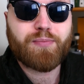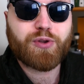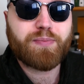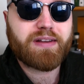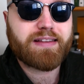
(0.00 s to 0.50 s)

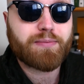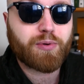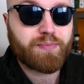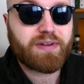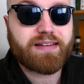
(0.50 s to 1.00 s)
podbili te,
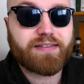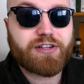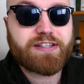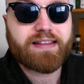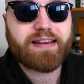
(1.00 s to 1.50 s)
podbili te
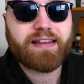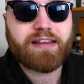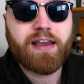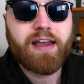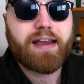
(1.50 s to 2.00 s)
właśnie tereny,